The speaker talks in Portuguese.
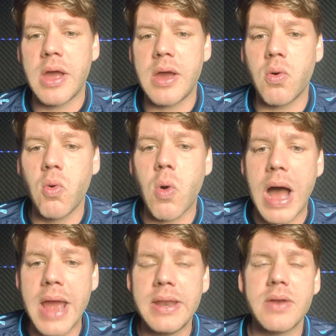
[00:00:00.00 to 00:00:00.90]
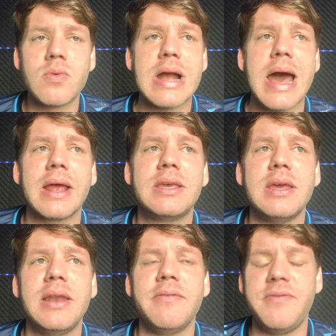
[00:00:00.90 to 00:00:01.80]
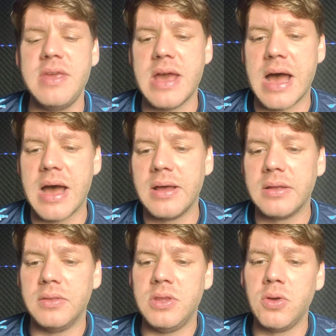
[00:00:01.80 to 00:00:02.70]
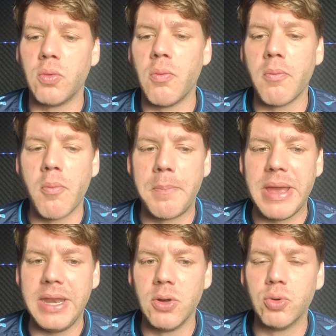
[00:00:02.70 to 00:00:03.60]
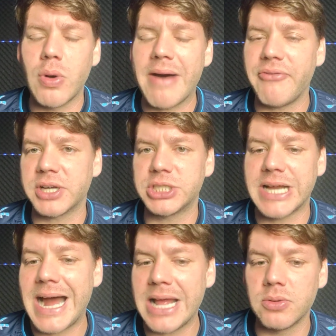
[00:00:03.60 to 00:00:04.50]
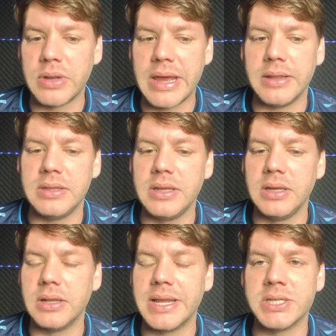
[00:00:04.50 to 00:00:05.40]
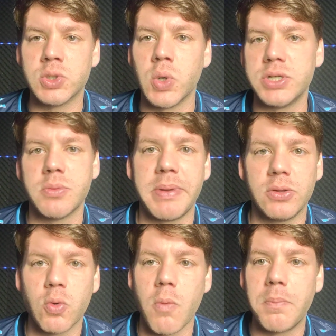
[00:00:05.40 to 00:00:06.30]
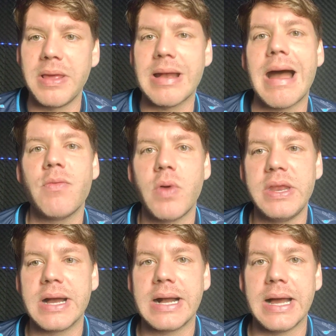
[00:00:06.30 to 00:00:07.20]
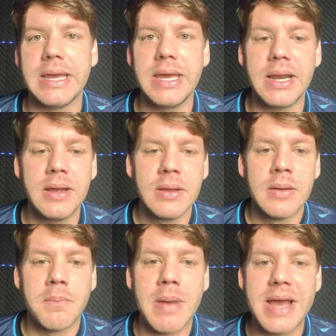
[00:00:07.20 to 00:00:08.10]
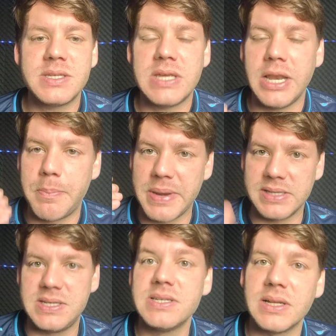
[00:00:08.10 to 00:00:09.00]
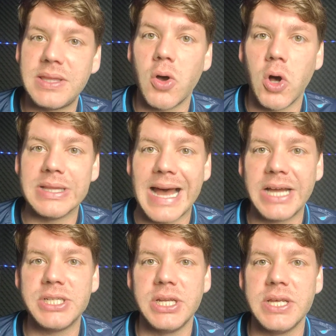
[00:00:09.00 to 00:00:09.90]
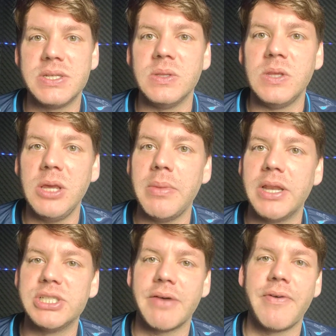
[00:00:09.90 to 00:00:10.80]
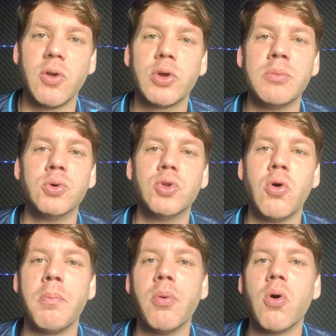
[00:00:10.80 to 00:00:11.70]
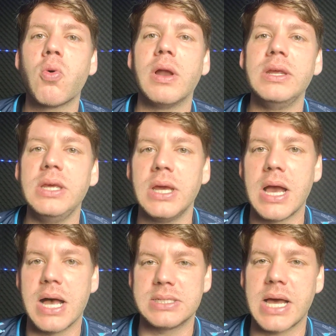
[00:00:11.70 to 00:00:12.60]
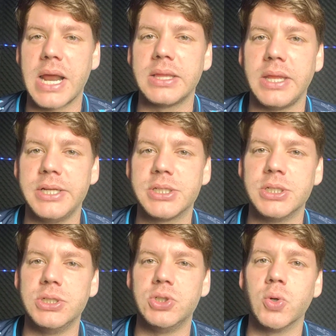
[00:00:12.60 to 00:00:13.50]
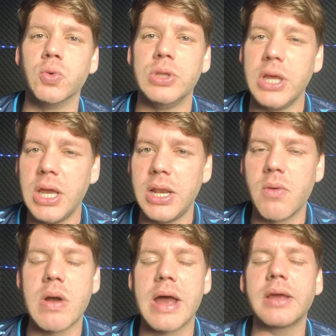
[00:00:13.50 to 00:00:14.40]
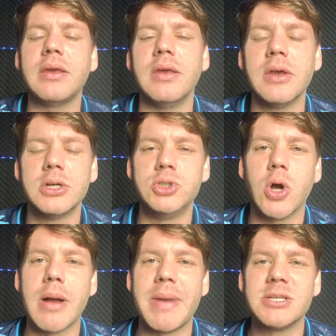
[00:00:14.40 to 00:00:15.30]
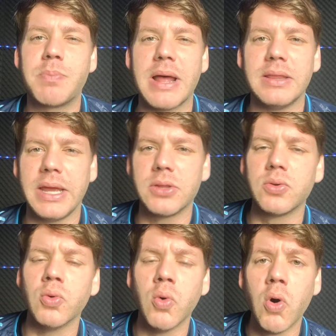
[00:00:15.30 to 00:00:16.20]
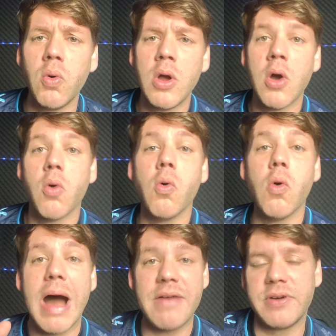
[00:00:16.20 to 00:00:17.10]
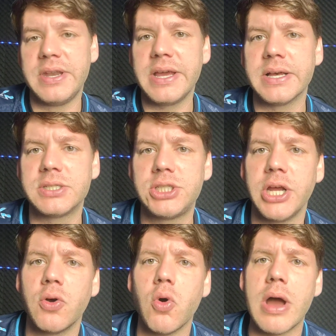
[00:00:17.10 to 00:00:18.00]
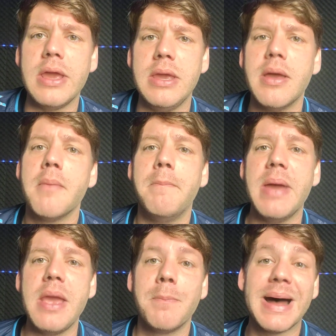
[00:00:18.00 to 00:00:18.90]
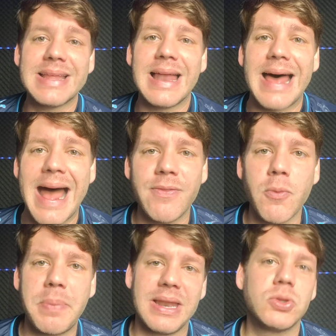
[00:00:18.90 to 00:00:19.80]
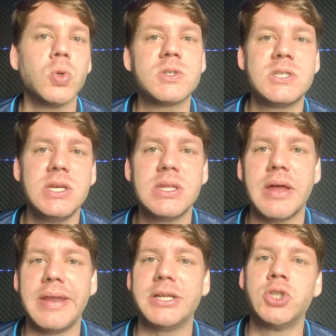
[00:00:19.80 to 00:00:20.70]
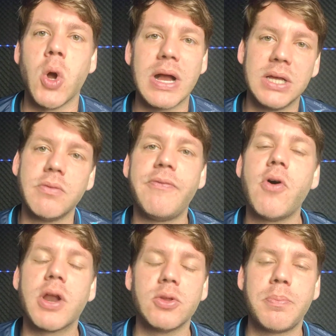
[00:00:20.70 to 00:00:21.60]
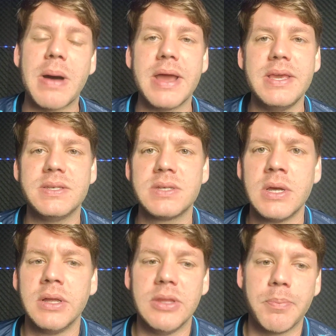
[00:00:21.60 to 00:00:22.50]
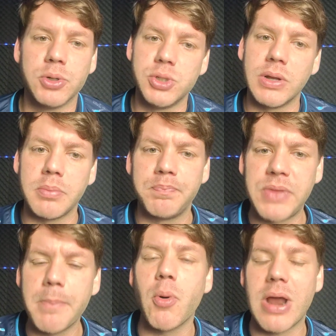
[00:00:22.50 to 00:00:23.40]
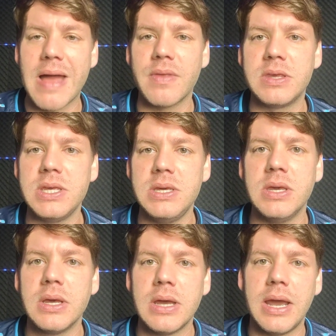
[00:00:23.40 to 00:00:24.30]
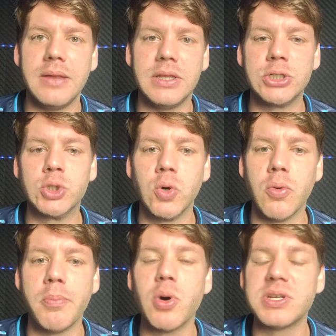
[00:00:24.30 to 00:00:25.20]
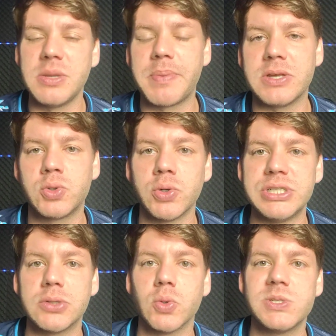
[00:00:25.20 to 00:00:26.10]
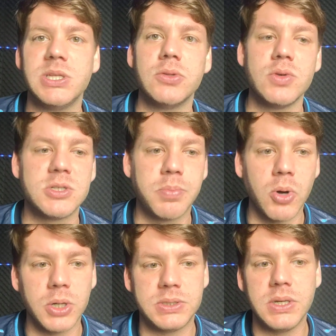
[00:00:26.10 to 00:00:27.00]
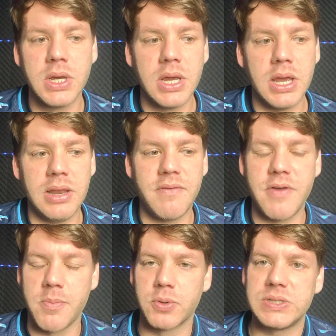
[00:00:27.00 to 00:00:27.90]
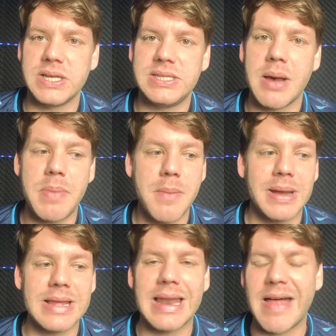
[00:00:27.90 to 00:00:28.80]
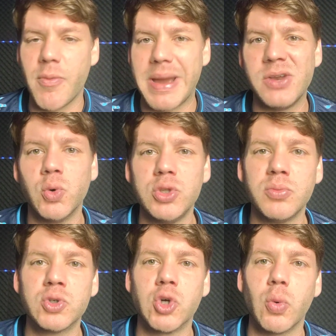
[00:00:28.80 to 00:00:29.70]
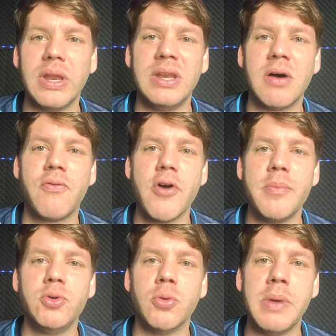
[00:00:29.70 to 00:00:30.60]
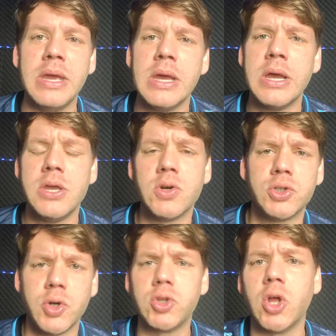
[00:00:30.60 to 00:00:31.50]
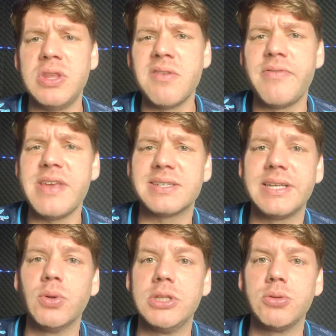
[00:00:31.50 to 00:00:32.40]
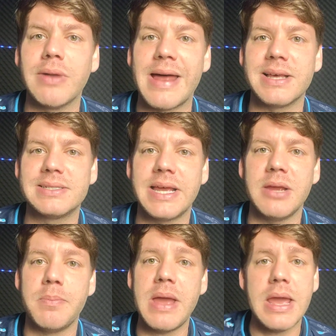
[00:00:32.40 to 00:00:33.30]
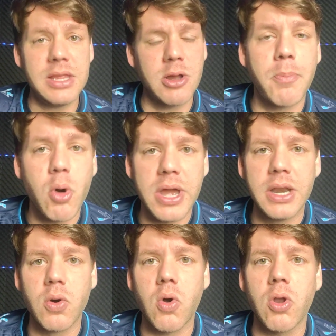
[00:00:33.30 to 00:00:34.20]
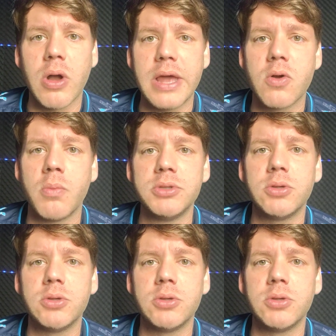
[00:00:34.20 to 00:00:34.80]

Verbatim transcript: é, o Rainer era um cara que ele vinha de um, um período afastado, né, de lesões, um período complicado aí na carreira, mas que ele precisa ter rodagem nesse time. Ele já falou que mudou um pouco ali as características de jogo dele. É um cara que joga mais para dentro do gol. O Raiva Negas chegou aí bem badalado pela torcida, né? Jogando fora do país depois de uma temporada que é, deixou boas impressões na torcida do esporte. Ele veio para o CSA bem badalado, mas no último jogo ele não foi muito bem. E o Júnior Todinho vinha sendo titular na Série B, então por que não colocar ele como